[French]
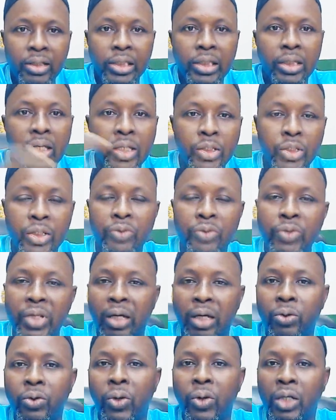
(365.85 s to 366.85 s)
Si le djinn
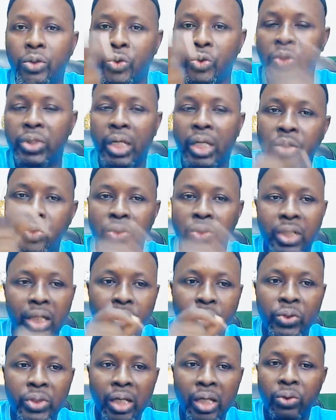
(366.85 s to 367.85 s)
vient encore ajouter, ajouter,
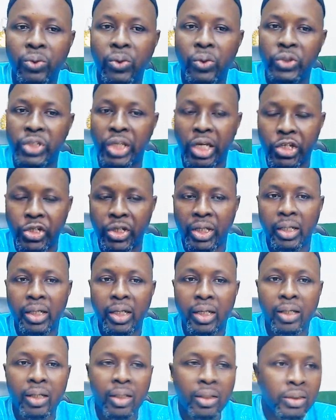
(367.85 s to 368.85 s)
ajouter encore sa
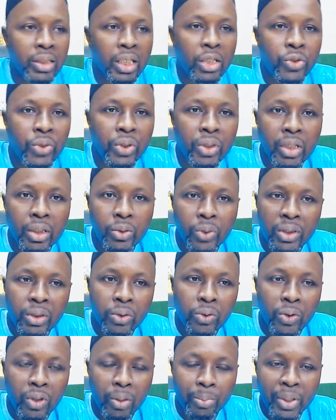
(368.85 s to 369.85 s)
chaleur, c'est sûr que toi,
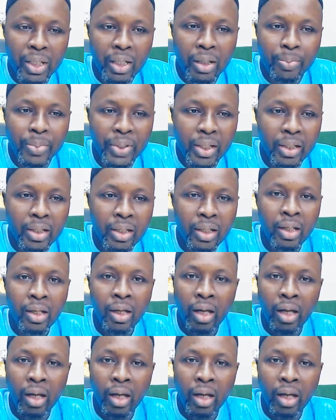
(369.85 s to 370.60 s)
tu n'auras pas la paix.